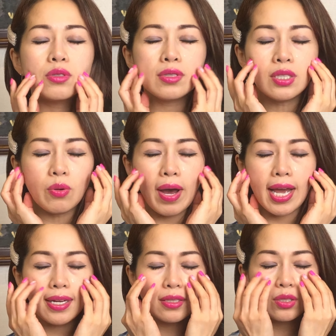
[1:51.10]
nước
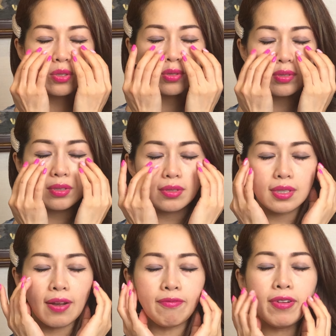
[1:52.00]
khoáng
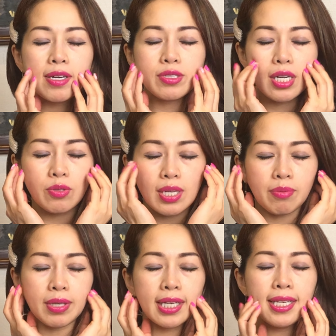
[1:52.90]
thấm vào sâu
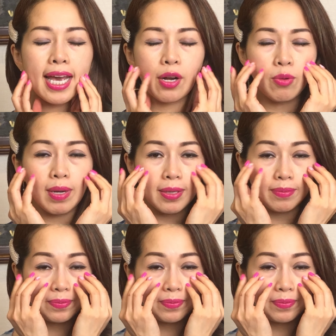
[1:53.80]
trong cái da của mình